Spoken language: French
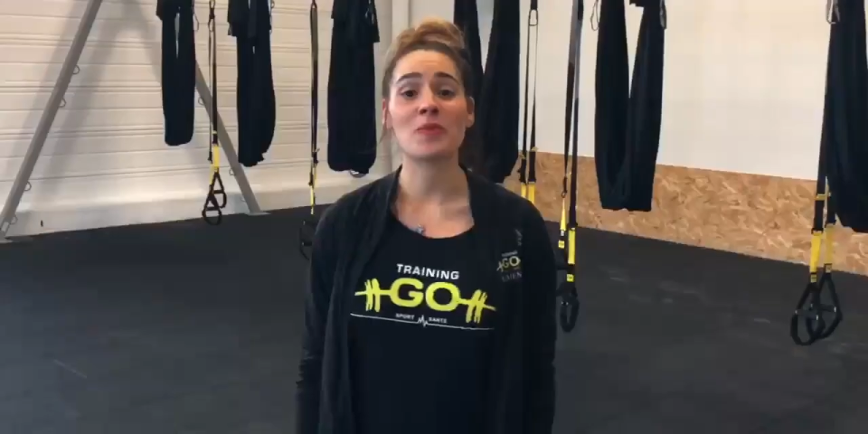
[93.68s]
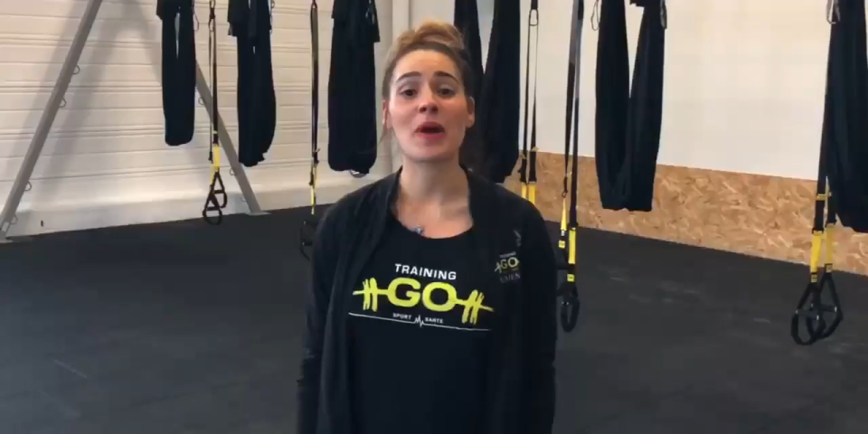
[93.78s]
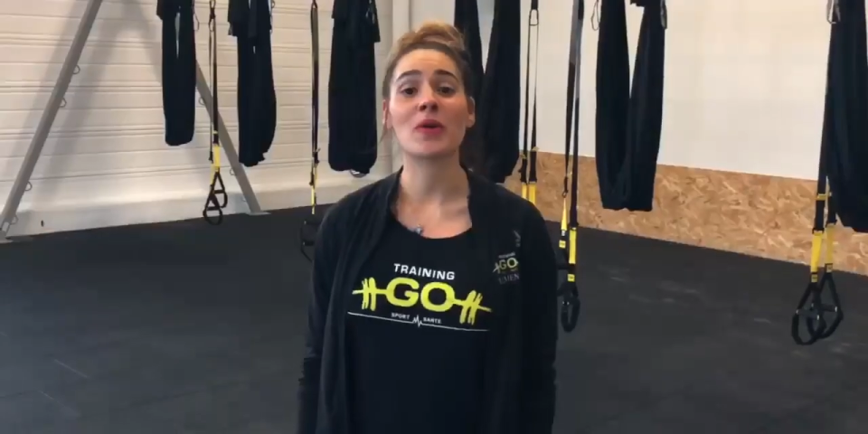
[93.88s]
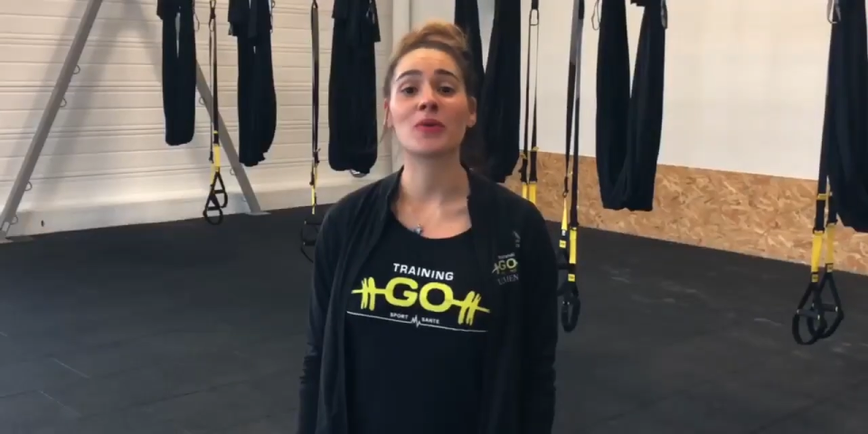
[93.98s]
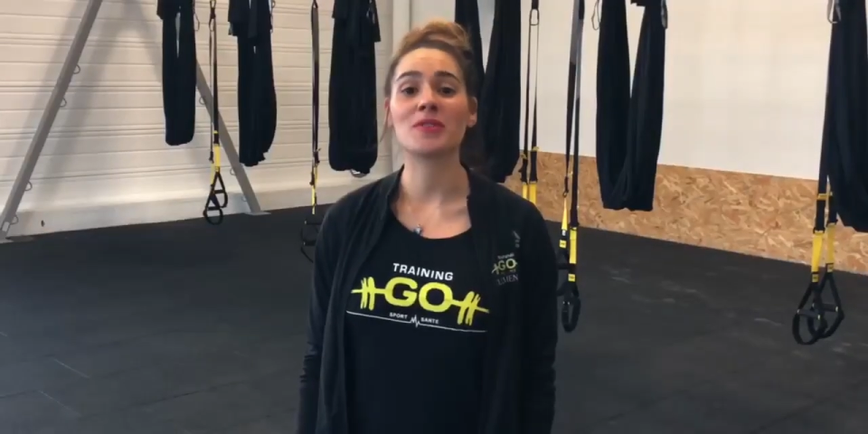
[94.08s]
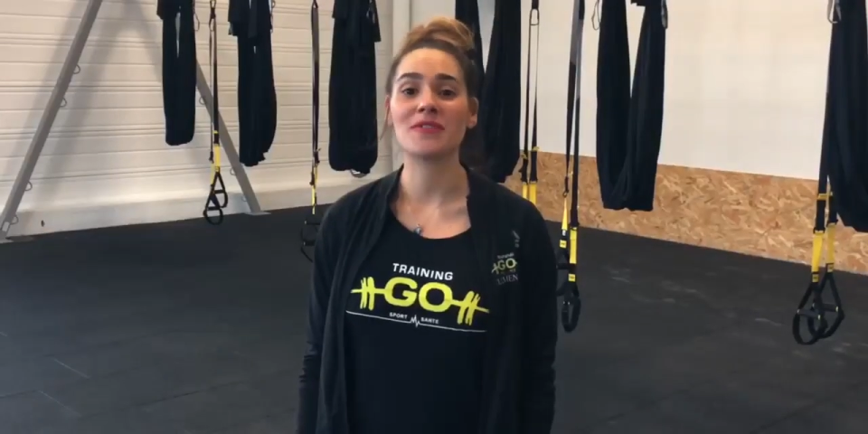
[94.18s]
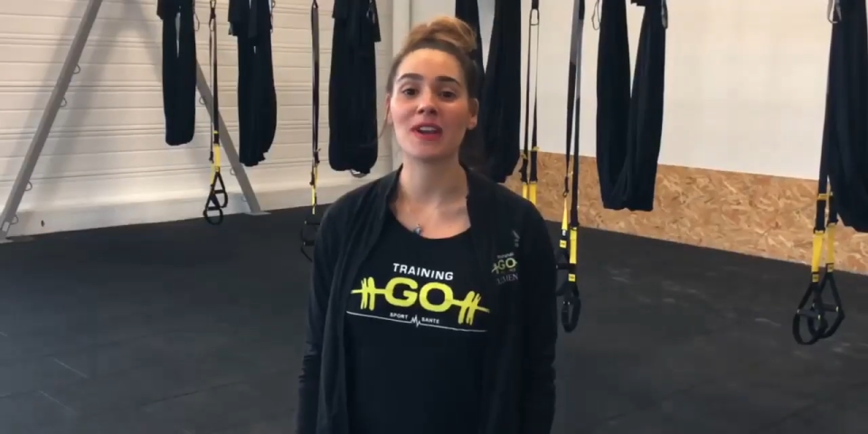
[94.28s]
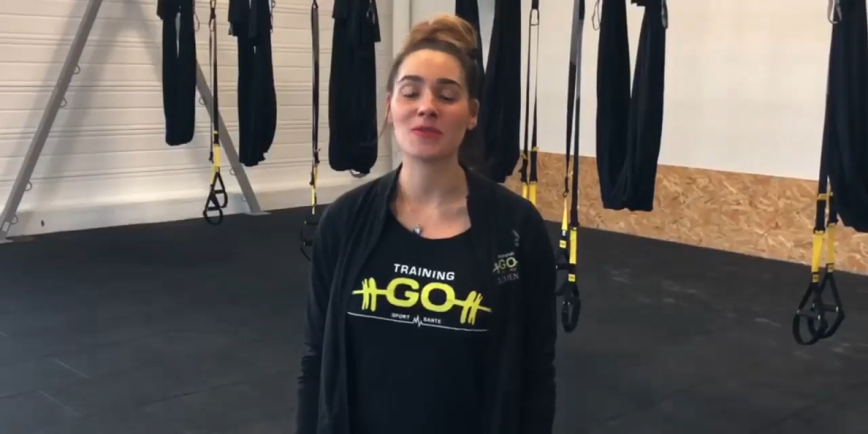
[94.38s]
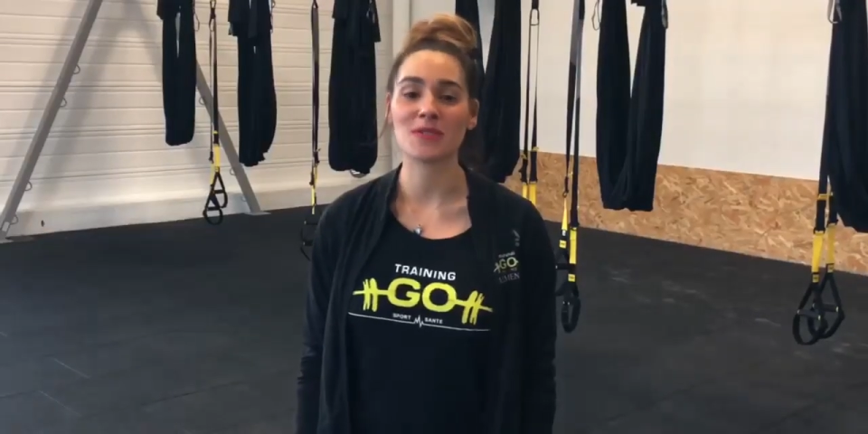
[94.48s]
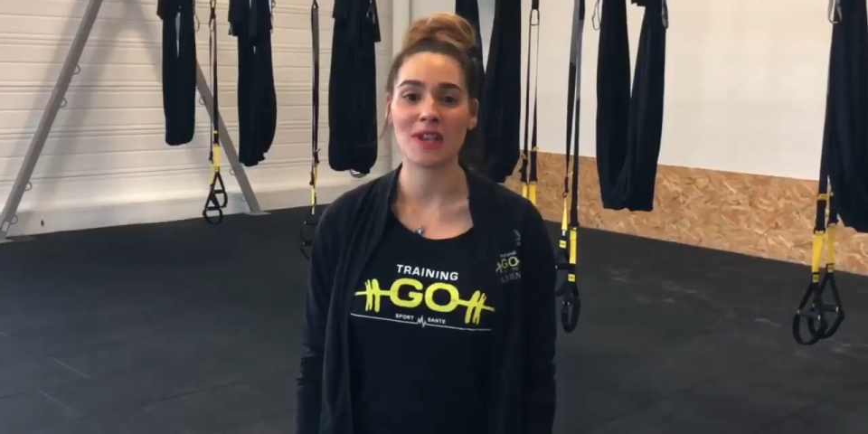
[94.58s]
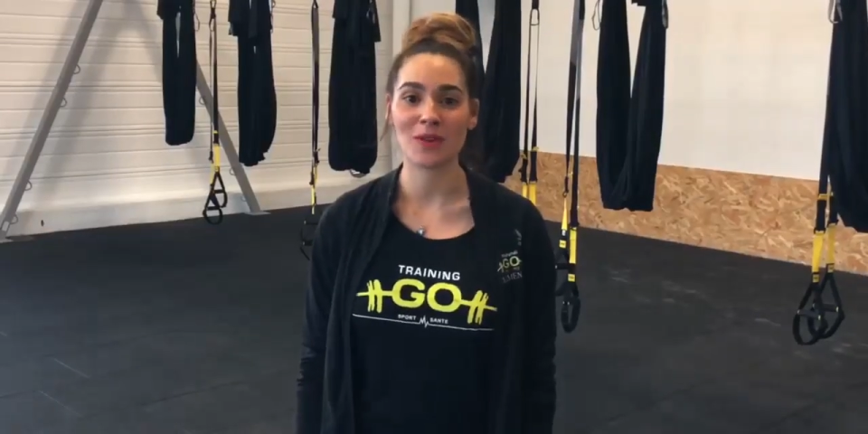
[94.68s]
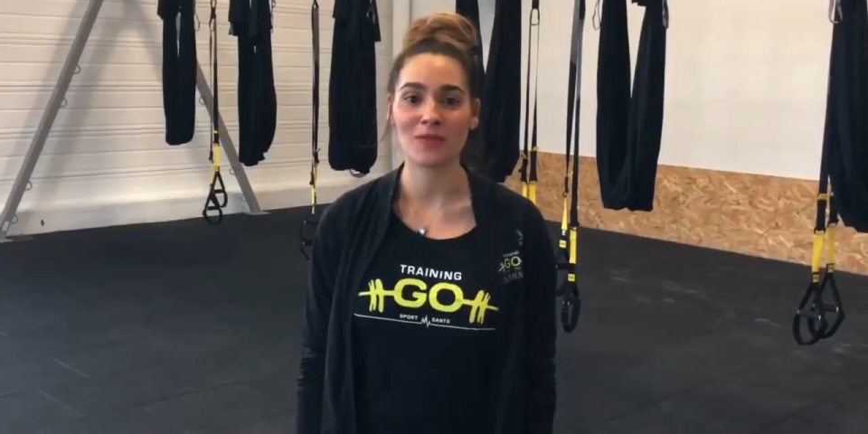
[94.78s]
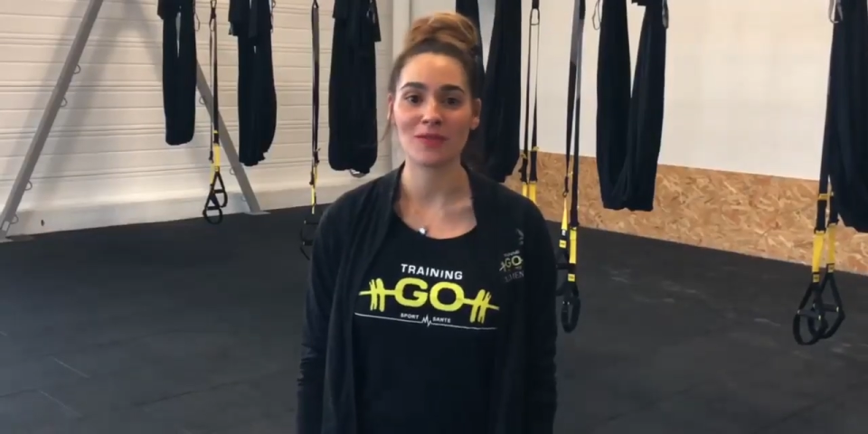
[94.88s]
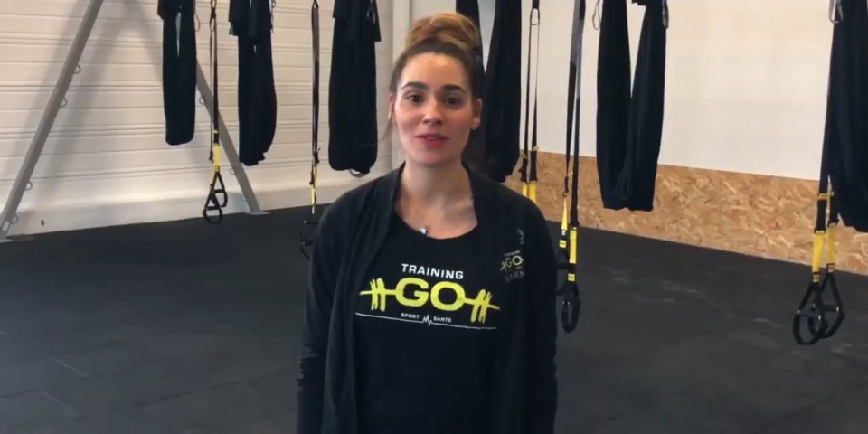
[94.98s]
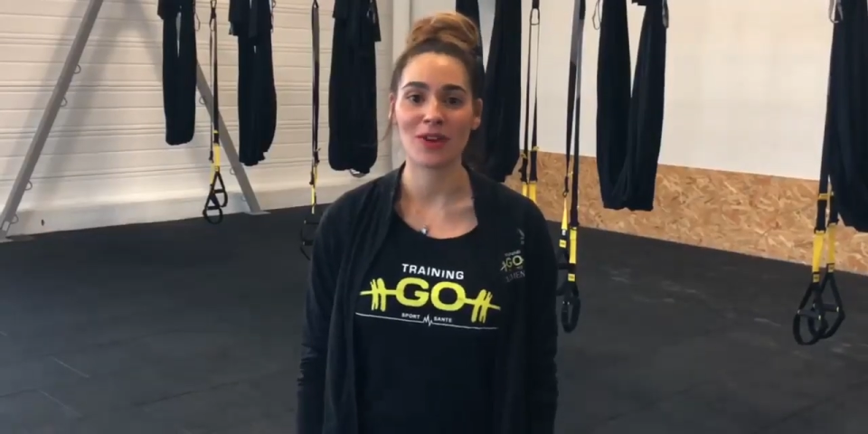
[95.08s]
Nous avons parcouru divers salons
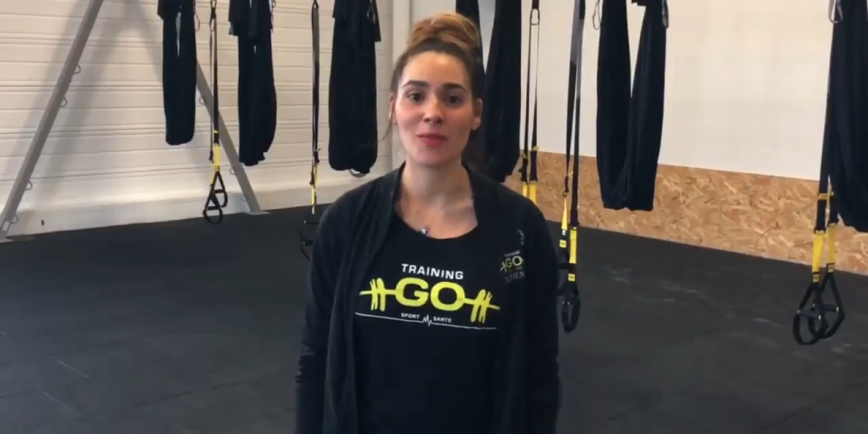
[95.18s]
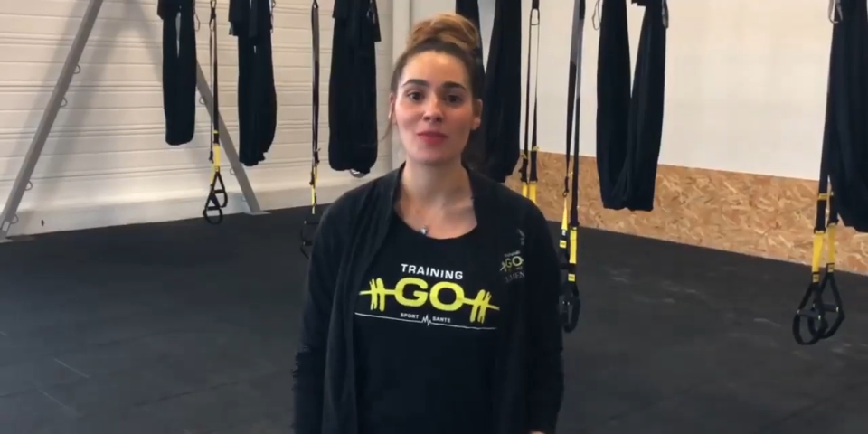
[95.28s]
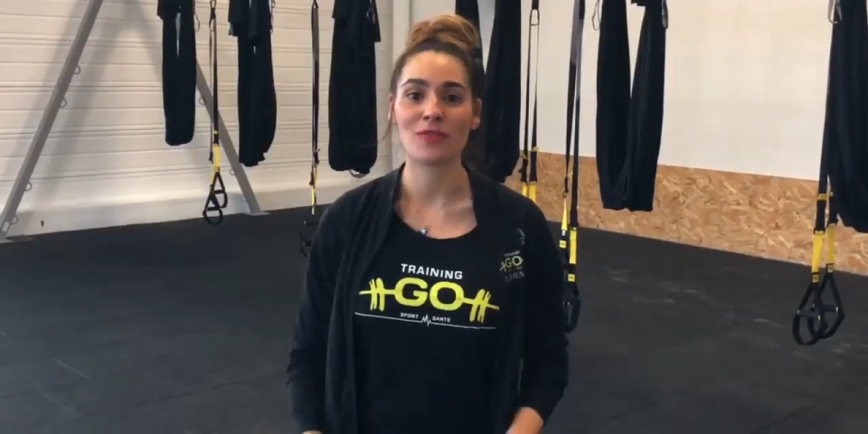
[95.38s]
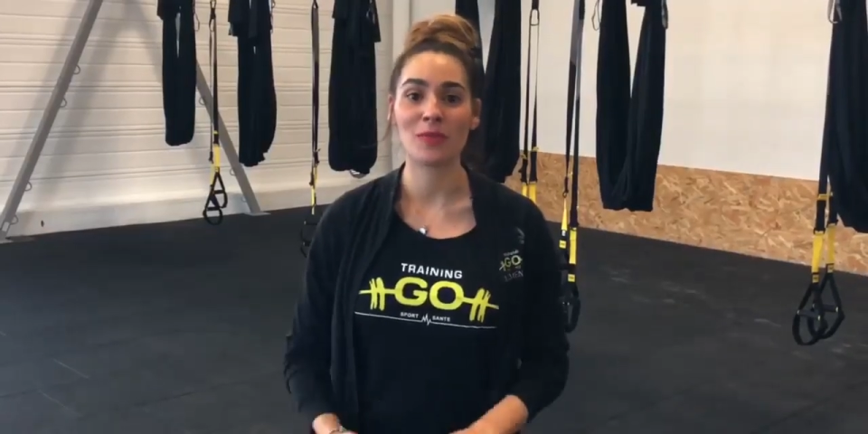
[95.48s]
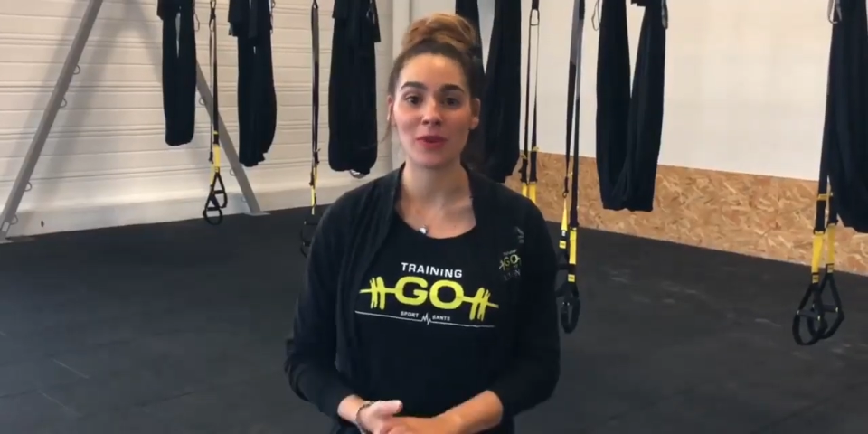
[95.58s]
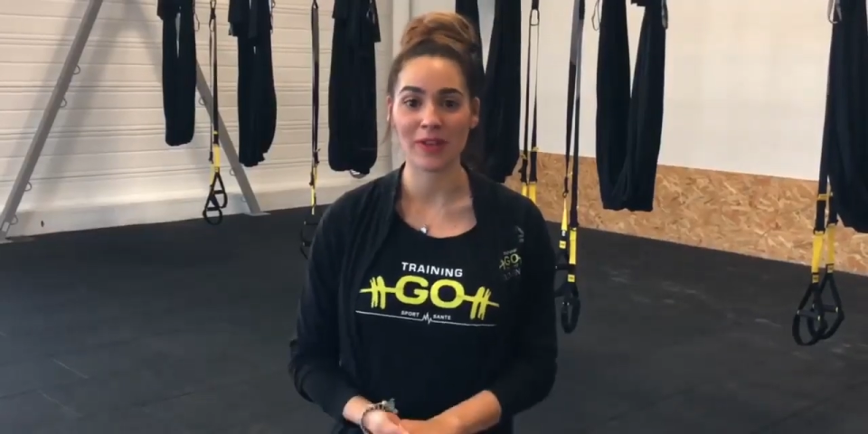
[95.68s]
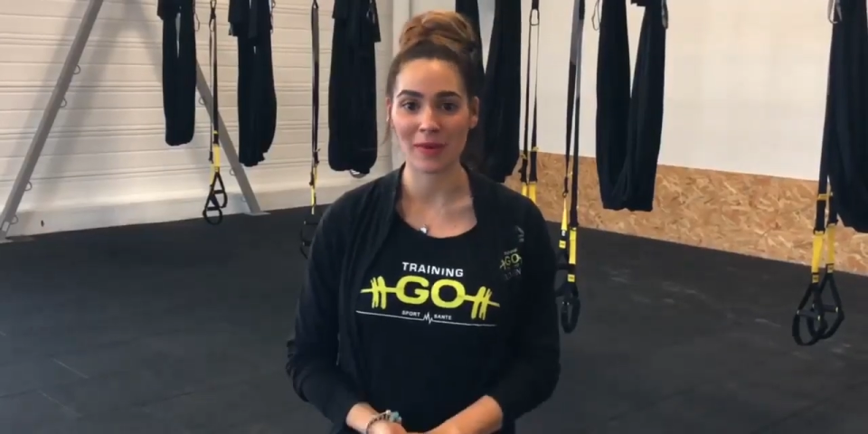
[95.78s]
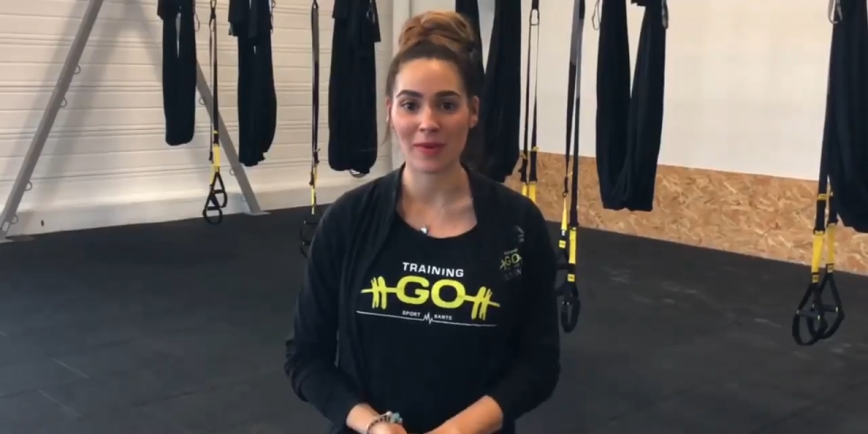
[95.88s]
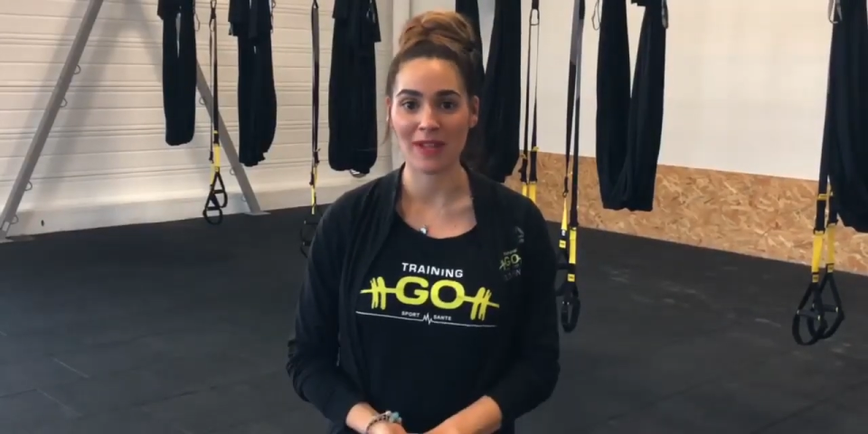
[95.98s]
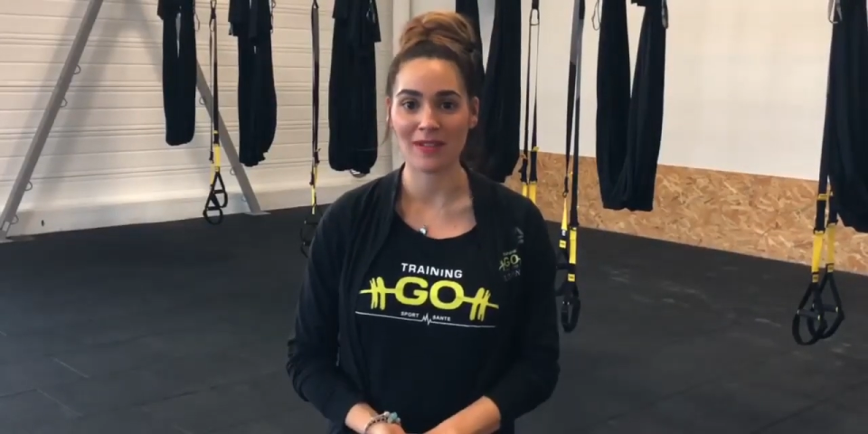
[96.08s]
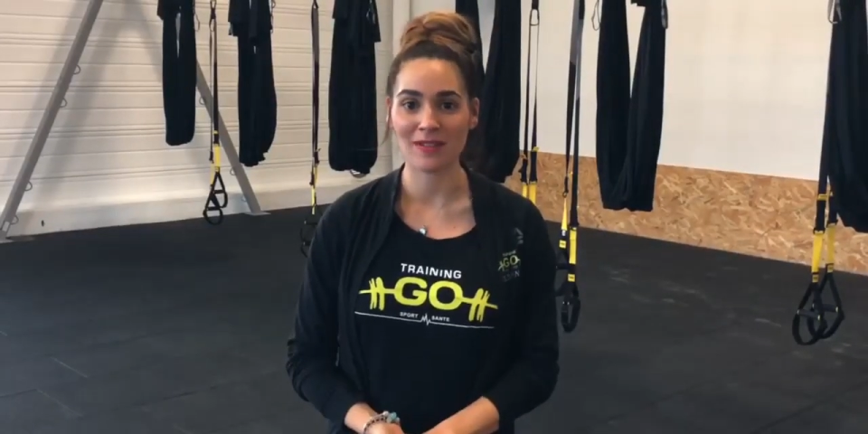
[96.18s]
comme le FIBO en Allemagne,